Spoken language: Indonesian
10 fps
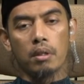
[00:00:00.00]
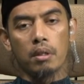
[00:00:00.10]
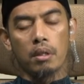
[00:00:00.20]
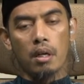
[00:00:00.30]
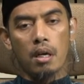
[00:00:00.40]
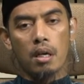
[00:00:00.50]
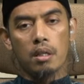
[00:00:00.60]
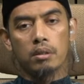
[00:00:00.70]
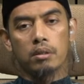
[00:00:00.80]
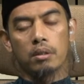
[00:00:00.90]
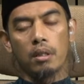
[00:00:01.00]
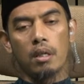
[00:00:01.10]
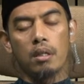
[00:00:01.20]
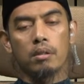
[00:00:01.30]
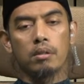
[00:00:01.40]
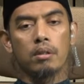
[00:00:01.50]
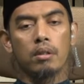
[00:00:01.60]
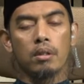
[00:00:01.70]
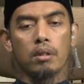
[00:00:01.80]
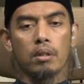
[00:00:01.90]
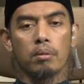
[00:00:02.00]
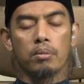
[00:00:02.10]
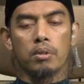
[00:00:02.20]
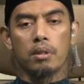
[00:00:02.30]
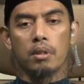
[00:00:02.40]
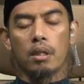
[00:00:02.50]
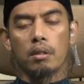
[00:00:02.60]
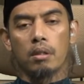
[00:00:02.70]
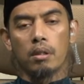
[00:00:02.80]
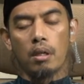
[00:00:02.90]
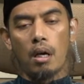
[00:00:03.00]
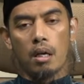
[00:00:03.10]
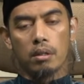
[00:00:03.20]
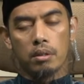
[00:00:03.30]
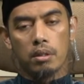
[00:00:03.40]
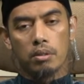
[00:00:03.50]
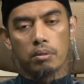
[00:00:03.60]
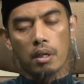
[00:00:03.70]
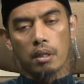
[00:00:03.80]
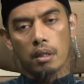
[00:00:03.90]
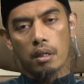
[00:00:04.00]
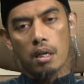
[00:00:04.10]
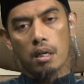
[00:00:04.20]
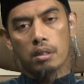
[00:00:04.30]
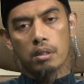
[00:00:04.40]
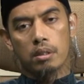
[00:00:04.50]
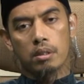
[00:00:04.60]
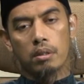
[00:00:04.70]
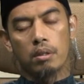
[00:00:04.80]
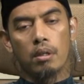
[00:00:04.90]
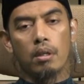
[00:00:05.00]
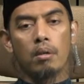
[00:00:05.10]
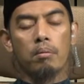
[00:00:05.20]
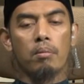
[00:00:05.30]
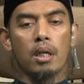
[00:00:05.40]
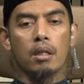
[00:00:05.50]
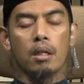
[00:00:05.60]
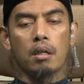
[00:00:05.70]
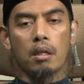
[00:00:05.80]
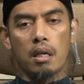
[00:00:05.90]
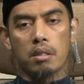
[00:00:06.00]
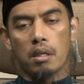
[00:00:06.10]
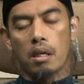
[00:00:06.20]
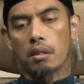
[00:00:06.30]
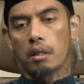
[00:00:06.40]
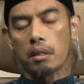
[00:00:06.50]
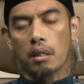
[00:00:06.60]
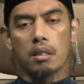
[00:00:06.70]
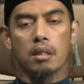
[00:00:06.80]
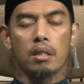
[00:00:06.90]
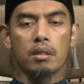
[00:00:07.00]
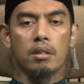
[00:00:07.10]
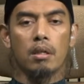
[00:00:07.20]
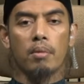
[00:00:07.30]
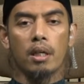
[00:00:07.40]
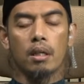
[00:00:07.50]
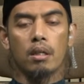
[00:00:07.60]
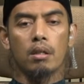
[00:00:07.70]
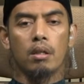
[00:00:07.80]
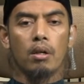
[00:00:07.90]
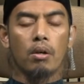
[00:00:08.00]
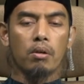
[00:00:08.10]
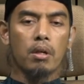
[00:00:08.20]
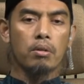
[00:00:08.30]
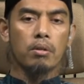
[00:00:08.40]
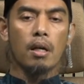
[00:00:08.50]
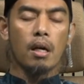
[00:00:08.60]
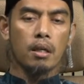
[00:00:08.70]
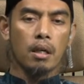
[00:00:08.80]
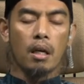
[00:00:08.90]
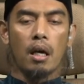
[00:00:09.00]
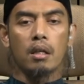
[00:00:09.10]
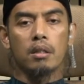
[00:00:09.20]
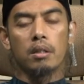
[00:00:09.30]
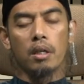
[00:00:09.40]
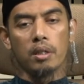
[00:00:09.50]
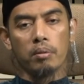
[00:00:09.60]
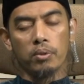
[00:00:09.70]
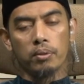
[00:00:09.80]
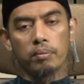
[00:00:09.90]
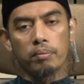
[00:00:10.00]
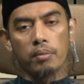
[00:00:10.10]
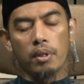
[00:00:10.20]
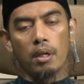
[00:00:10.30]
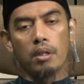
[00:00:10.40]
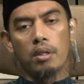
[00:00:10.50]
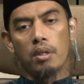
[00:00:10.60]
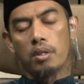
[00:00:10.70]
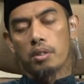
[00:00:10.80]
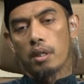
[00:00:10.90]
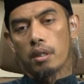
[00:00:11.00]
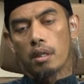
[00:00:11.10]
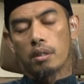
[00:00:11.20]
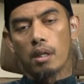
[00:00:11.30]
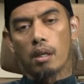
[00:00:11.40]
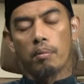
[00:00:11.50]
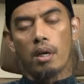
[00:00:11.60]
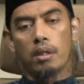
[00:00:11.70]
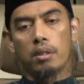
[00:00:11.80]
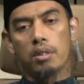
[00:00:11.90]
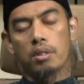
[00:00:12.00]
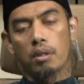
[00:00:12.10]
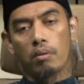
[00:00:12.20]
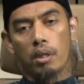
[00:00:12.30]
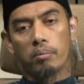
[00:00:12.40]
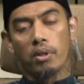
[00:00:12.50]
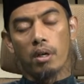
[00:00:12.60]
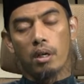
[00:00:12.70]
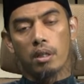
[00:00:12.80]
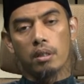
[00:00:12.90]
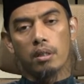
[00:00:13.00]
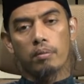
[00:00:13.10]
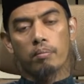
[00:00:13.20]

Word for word: keras ya, kemudian uh, hatinya juga keras, maka kasar dan keras hatinya maka orang-orang akan lari darimu ya sehingga di dalam hadis riwayat Bukhari